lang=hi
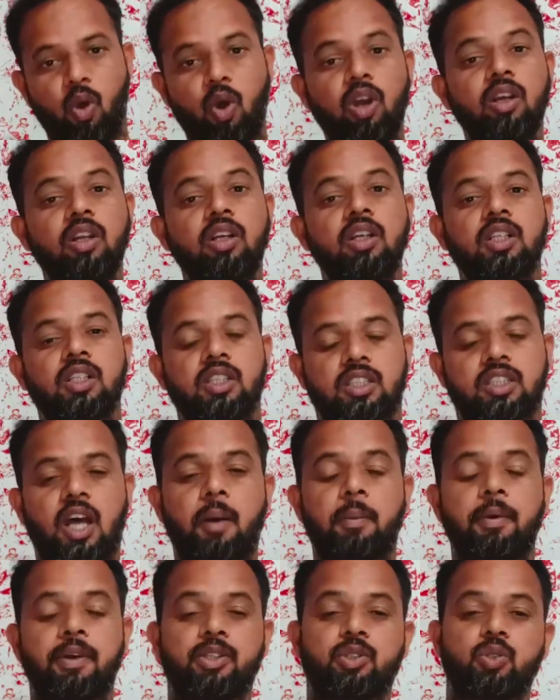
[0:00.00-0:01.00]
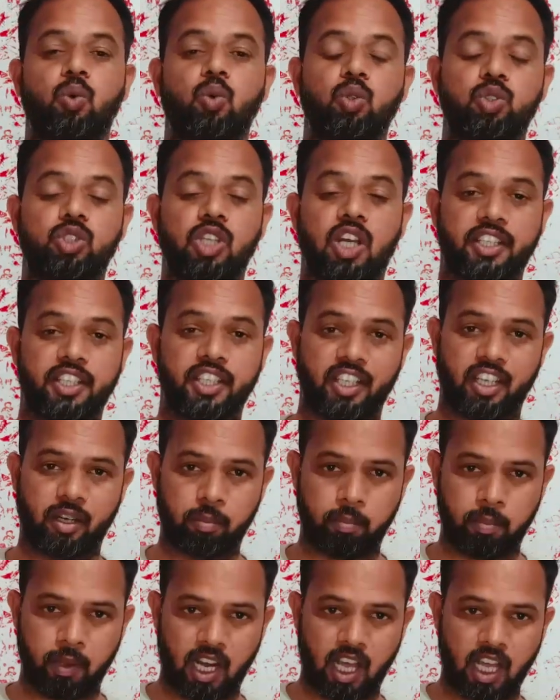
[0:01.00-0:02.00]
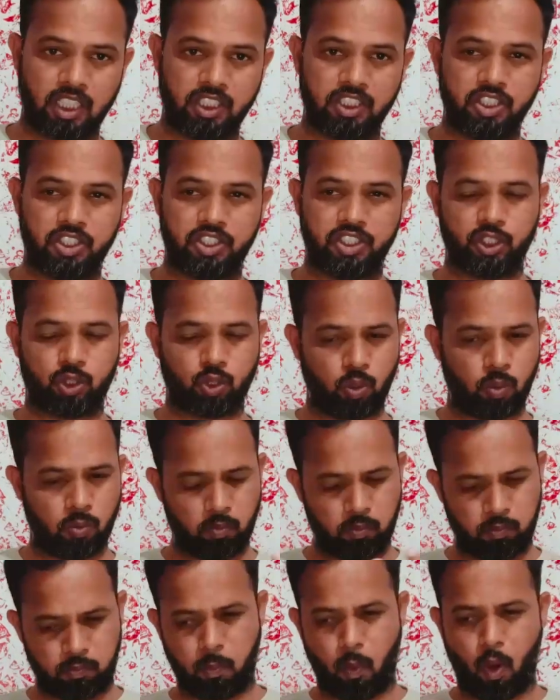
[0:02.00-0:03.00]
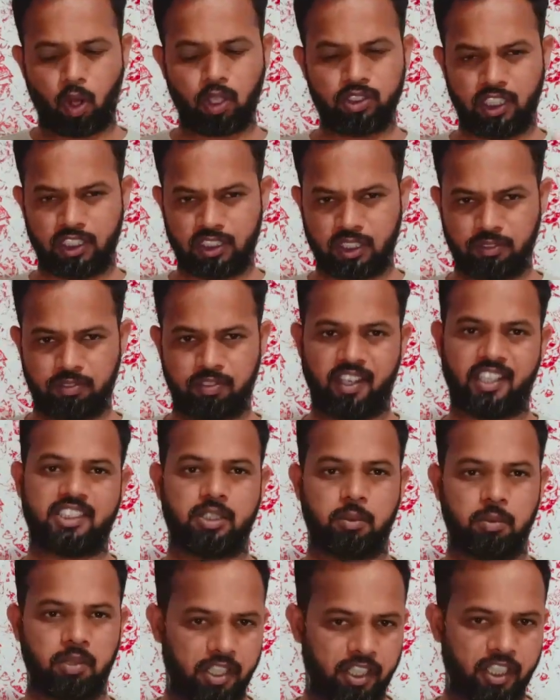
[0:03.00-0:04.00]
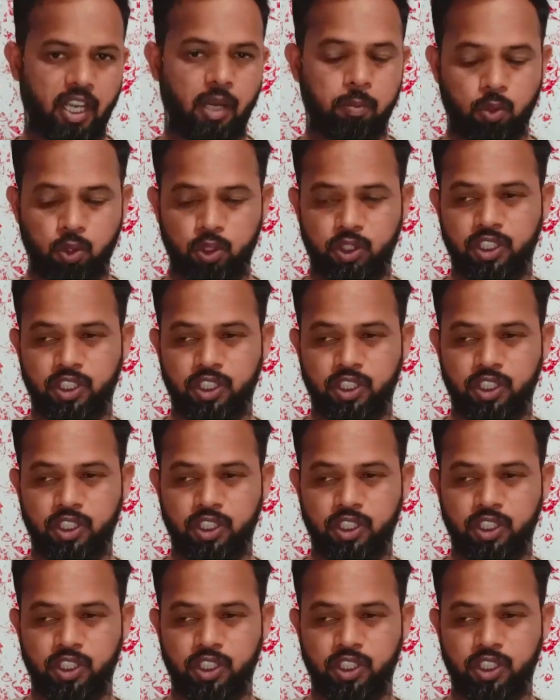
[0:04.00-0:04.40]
और ताबड़तोड़ जाके रन बना दीजिए तो बहुत ज्यादा फ्लेक्सीबिलिटी आपको